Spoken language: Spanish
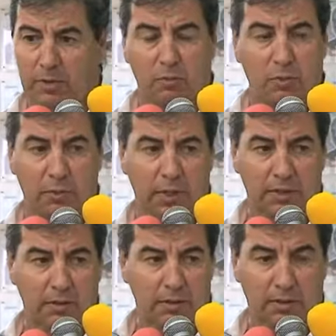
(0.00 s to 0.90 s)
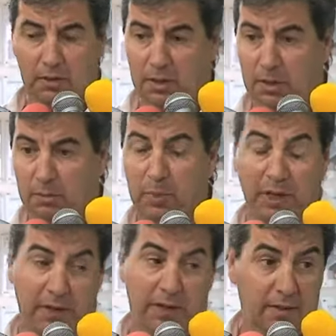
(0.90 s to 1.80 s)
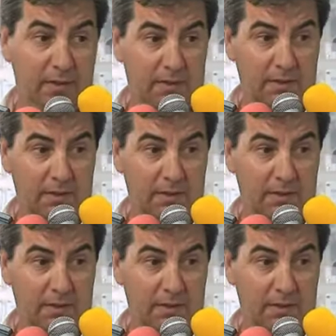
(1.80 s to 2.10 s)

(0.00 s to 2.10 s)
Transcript: partidos muy bien y perder.